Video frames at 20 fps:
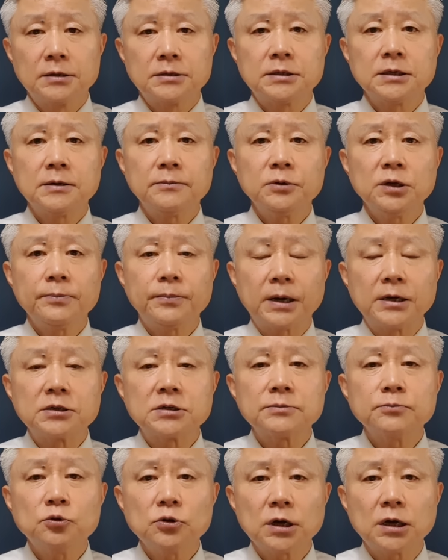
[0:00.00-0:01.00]
지금 이
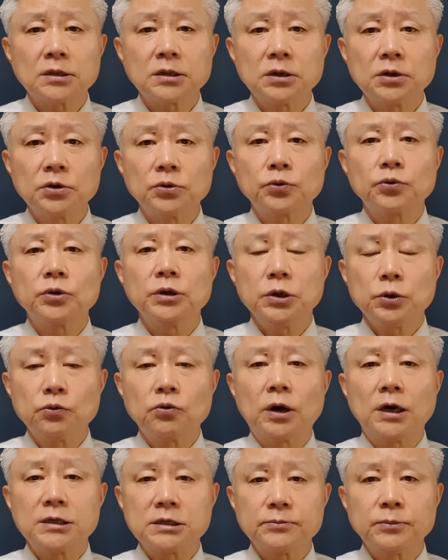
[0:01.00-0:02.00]
반성문 같은 것도
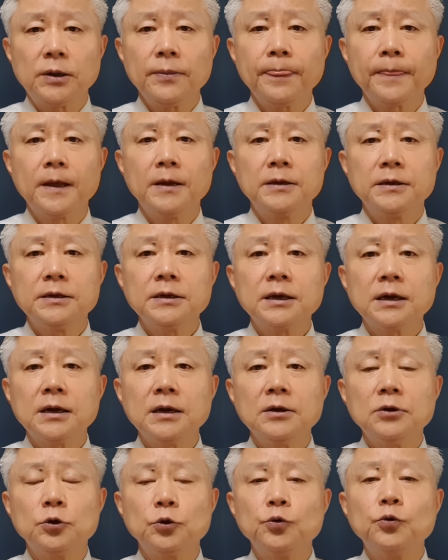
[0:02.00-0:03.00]
있고 하지만
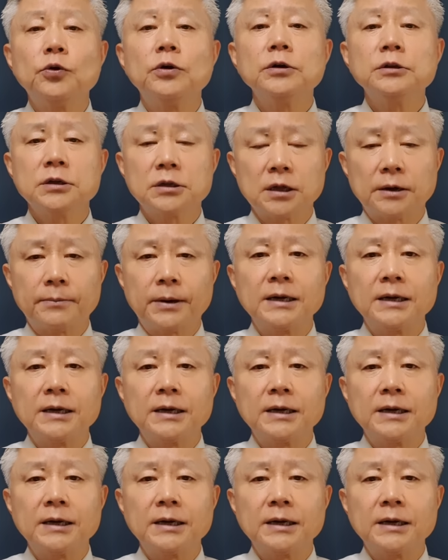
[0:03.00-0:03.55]
이게 유언이다.